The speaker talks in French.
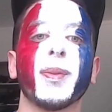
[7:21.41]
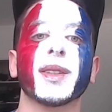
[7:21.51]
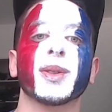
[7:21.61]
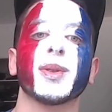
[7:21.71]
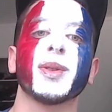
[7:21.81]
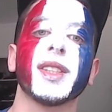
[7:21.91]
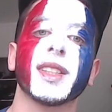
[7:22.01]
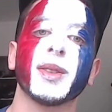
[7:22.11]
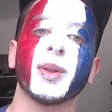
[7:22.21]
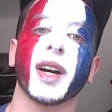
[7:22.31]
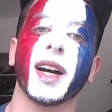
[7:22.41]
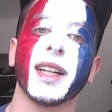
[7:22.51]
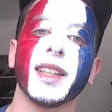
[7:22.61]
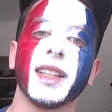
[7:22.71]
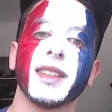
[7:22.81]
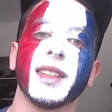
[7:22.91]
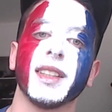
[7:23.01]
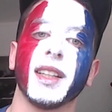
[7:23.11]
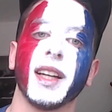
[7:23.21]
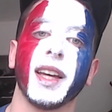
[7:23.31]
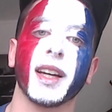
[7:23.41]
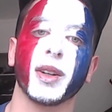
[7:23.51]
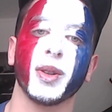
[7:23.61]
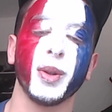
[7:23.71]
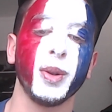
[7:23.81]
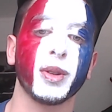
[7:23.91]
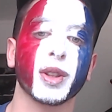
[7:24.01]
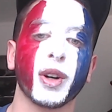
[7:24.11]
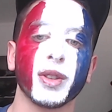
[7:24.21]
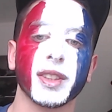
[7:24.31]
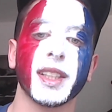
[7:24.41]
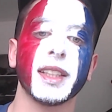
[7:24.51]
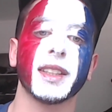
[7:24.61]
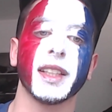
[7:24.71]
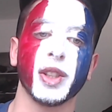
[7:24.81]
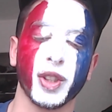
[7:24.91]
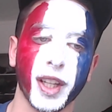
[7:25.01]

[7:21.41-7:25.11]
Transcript: On passe ensuite au dessin de Ryan e re 37 G,